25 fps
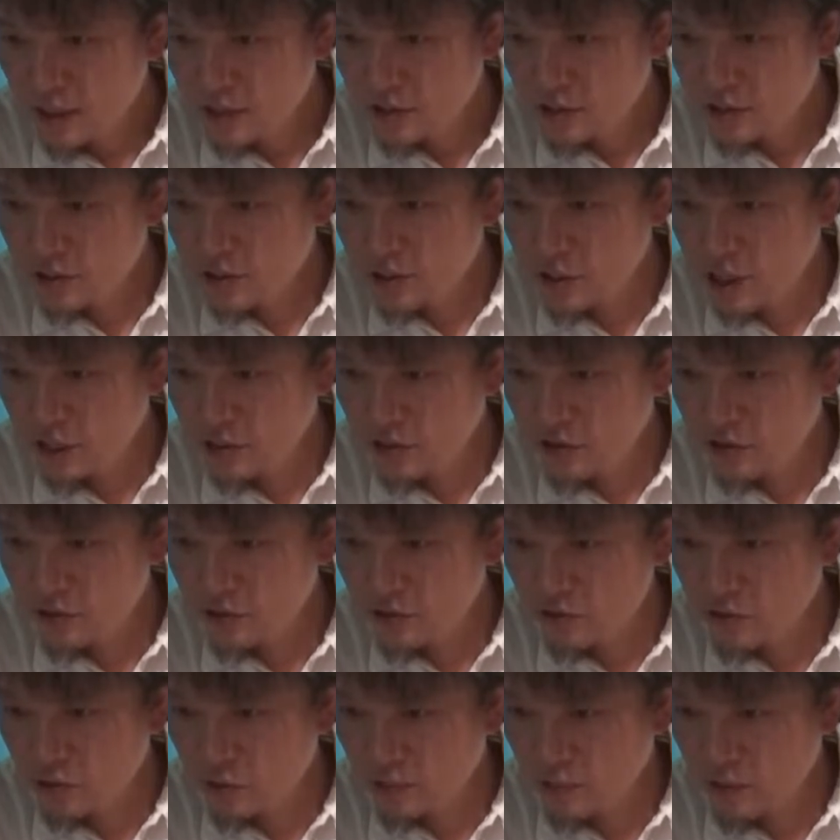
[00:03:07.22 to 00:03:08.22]
そして
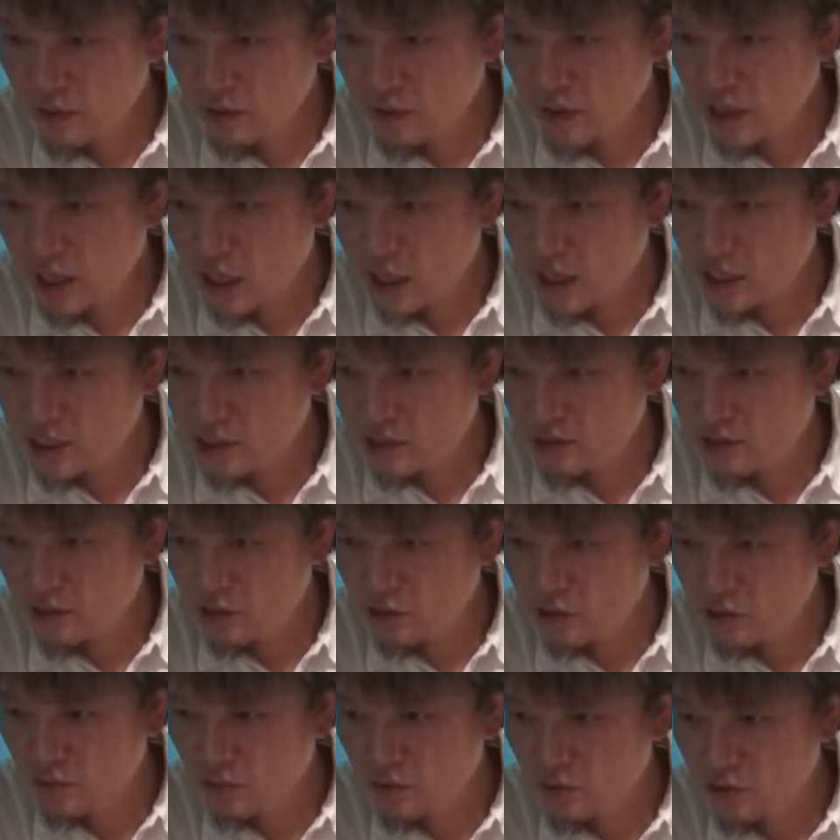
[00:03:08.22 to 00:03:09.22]
9曲目は中
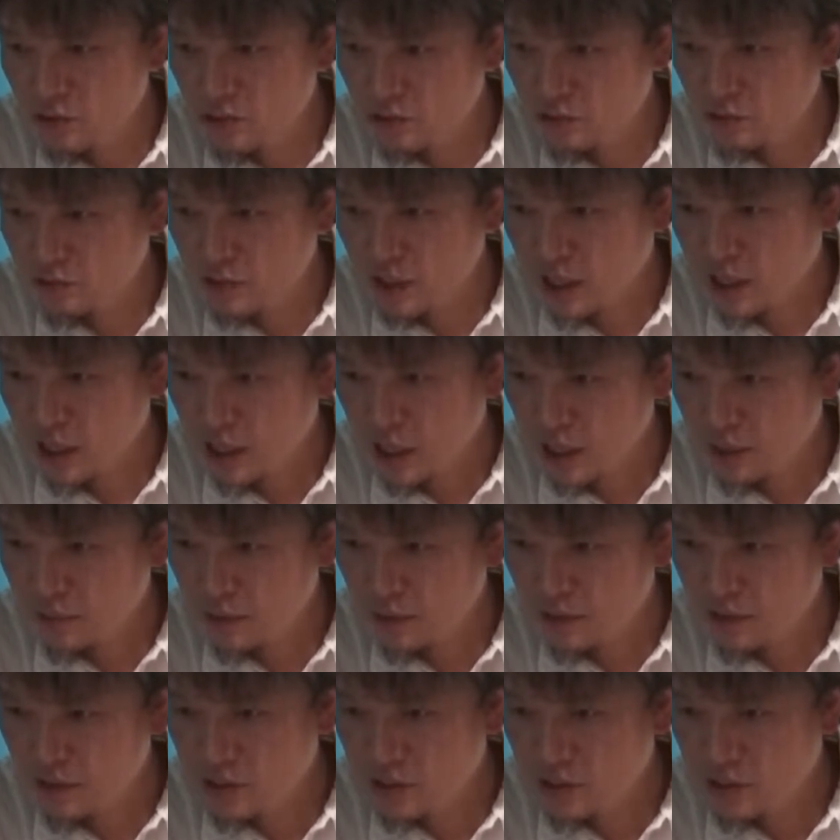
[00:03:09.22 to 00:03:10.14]
澤信義再び